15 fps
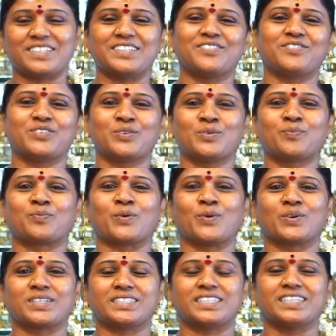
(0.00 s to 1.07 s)
வந்து வியூ
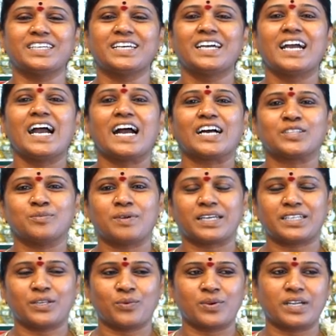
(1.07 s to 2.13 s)
போகுது அது
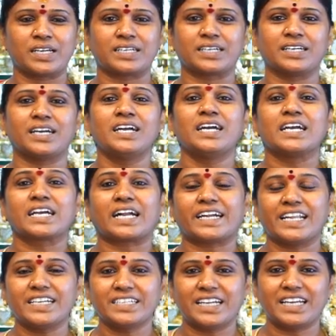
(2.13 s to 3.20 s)
மாதிரி உங்களுக்கு
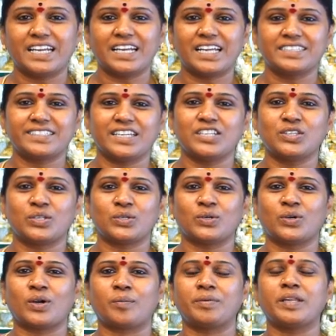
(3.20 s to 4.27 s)
கடன்கள் எல்லாம்
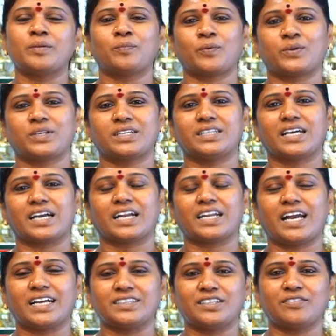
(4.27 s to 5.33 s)
தீந்துடும் அப்படின்னு
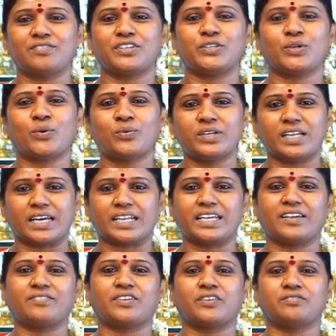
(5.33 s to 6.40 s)
போட்டிருந்தாங்கன்னா அந்த வீடியோவும்
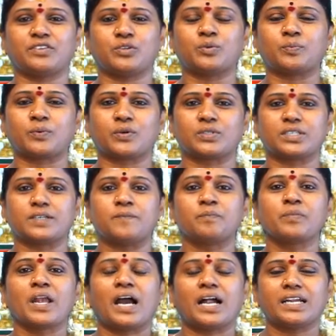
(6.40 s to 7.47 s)
நிறையவே வியூ போகுது
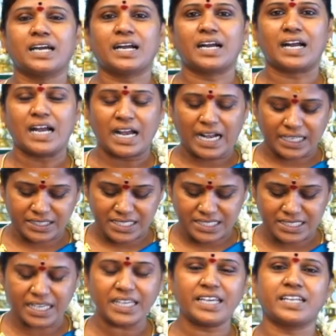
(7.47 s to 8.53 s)
ஆனால் அதை
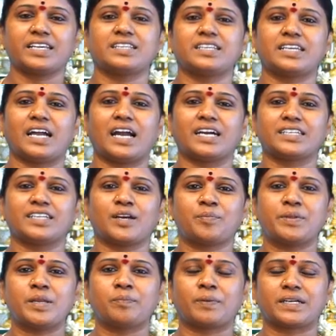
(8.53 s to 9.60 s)
செய்கிறது யார்
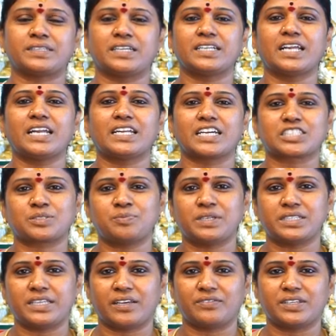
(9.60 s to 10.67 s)
அப்படின்னு பார்த்தீங்கன்னா
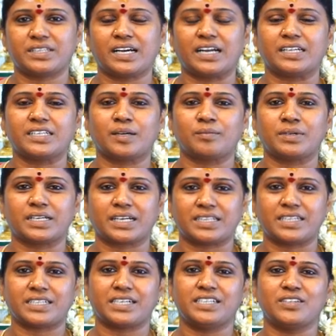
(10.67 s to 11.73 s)
லக்ஷ்மி தேவி தான் நம்மளுக்கு
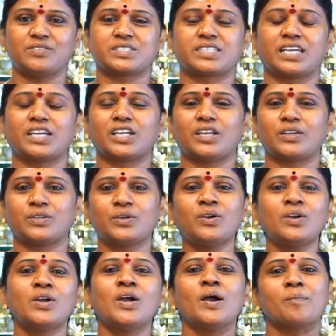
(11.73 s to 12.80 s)
அந்த ரெண்டு
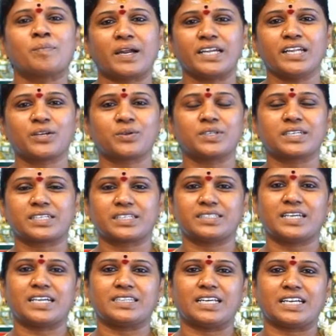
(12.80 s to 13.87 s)
விஷயங்களையும் பண்ணி
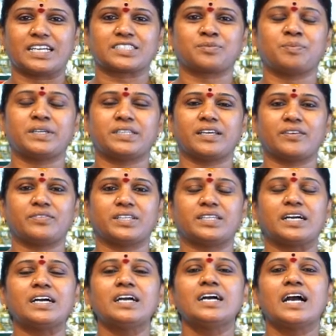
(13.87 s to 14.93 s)
கொடுக்கறது அந்த லக்ஷ்மி தேவி
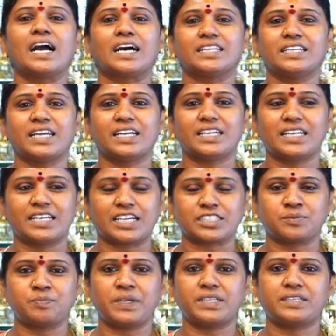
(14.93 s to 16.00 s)
தான் அதனால்
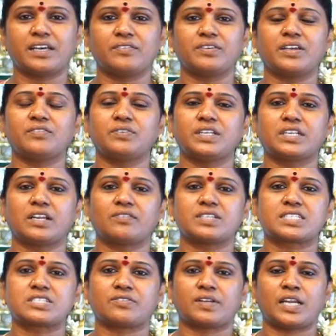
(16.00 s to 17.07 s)
லக்ஷ்மி தேவியை வீட்டில்
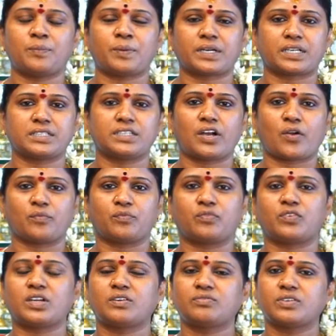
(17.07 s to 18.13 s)
வச்சு வழிபடுறது
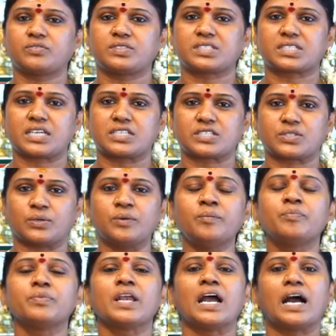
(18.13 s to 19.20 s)
அவ்வளவு விசேஷம்
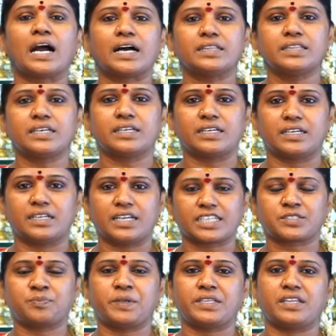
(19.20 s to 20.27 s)
அந்த
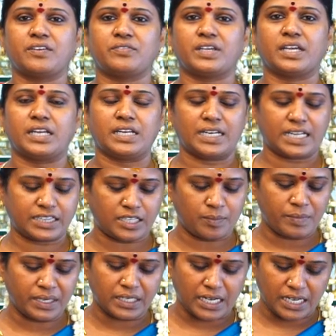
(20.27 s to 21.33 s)
லக்ஷ்மி தேவியை
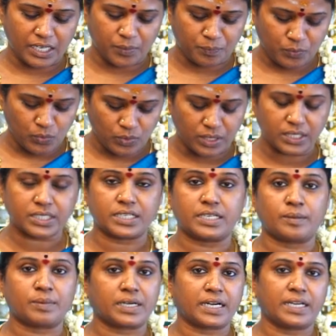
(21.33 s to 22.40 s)
எல்லாத்தையுமே நாங்கள் இப்போ
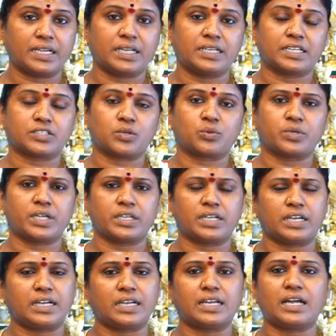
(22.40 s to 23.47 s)
உங்களுக்கு நம்ம கடைகளில் இருக்கக்கூடிய
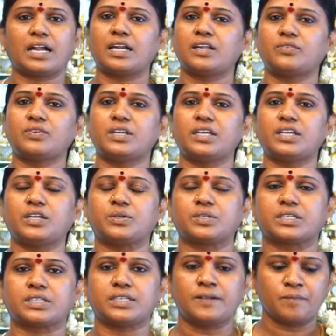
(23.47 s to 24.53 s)
எல்லா அளவுலேயும்
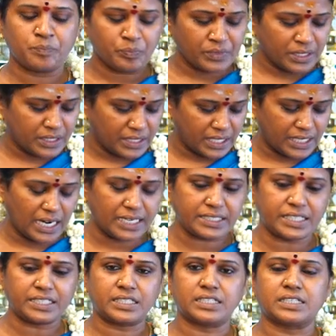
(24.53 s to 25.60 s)
இருக்குது இங்கே
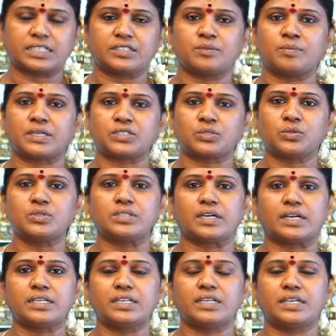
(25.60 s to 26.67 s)
காட்டிகிட்ருக்கிறது
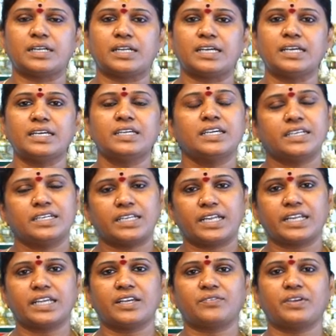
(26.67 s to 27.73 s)
மட்டும்தான் இல்லை
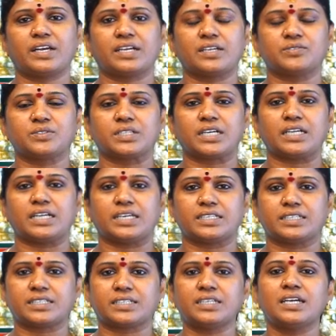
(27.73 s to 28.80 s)
நிறையவே அளவுகளில்
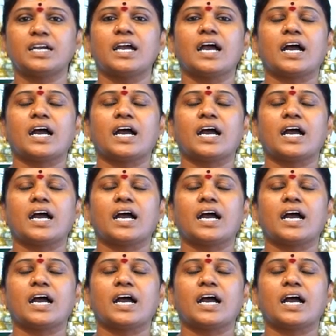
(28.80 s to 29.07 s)
இருக்குது